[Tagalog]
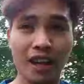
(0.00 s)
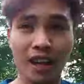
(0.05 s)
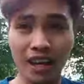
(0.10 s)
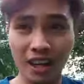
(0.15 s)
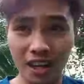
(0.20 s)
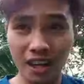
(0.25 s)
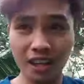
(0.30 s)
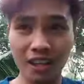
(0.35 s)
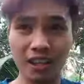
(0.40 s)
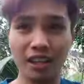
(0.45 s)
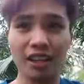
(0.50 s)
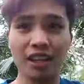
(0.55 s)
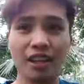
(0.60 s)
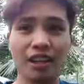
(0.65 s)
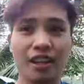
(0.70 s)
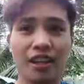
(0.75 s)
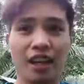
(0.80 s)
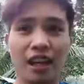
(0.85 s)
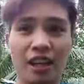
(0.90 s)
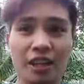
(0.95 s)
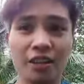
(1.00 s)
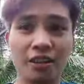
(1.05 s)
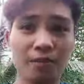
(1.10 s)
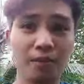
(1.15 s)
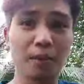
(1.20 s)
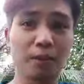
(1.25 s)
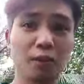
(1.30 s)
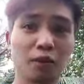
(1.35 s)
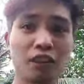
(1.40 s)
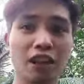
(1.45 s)
and
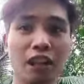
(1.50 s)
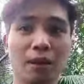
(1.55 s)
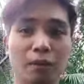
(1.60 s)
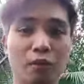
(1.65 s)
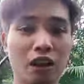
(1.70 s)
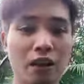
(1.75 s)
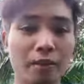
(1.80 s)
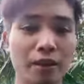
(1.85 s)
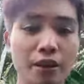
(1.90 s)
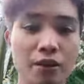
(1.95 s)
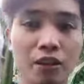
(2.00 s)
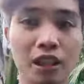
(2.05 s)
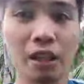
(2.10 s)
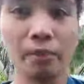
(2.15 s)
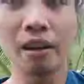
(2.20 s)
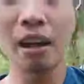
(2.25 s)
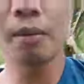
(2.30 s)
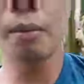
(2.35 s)
ayun pupunta na po kami doon